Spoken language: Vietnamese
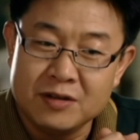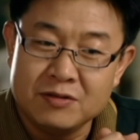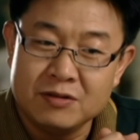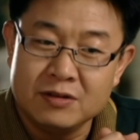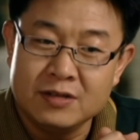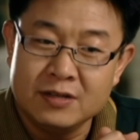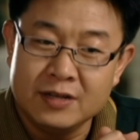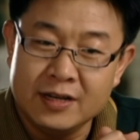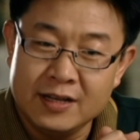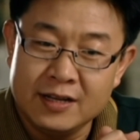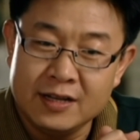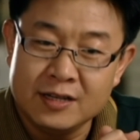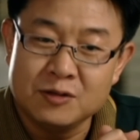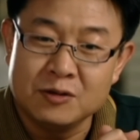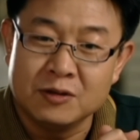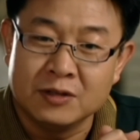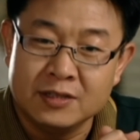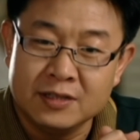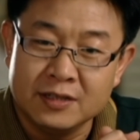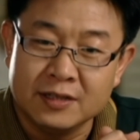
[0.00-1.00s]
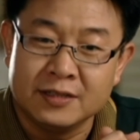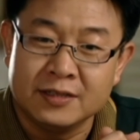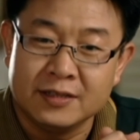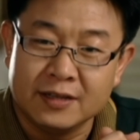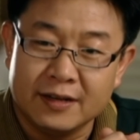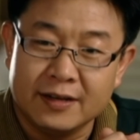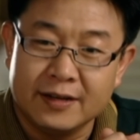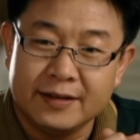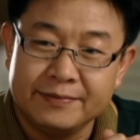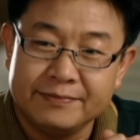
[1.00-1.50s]
đừng nói là cùng
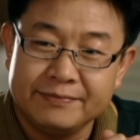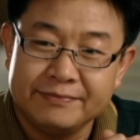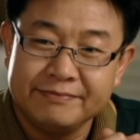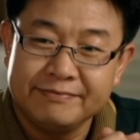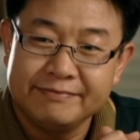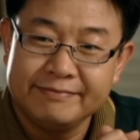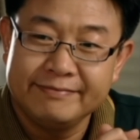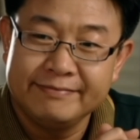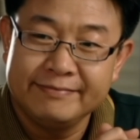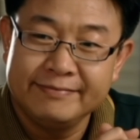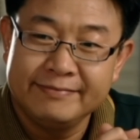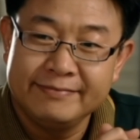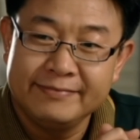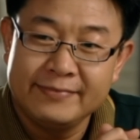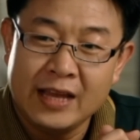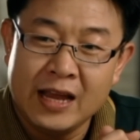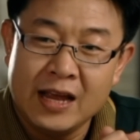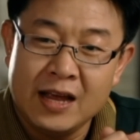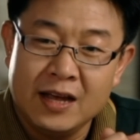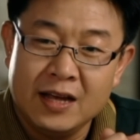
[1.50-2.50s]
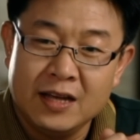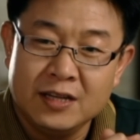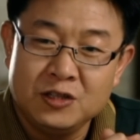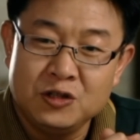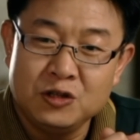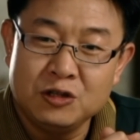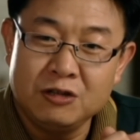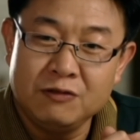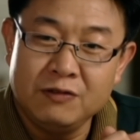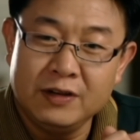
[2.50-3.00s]
chịu đựng khó khăn với cô ấy,
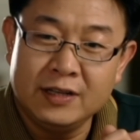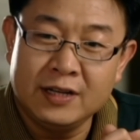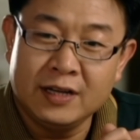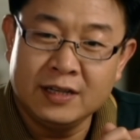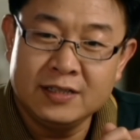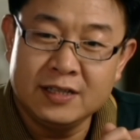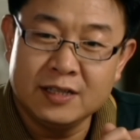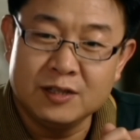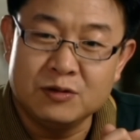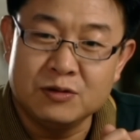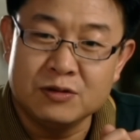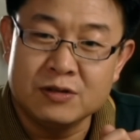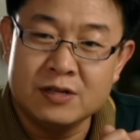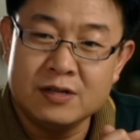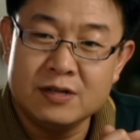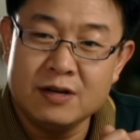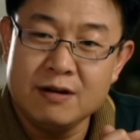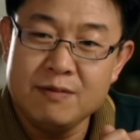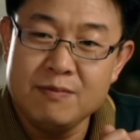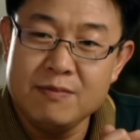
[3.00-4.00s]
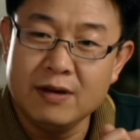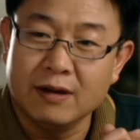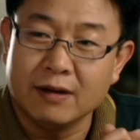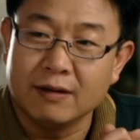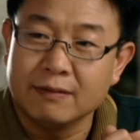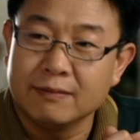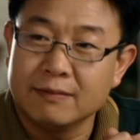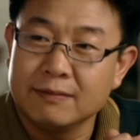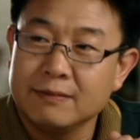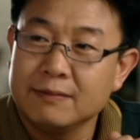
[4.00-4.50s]
mà còn phải hy sinh
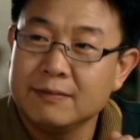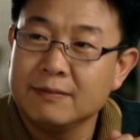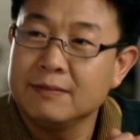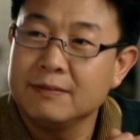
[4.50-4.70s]
tính mạng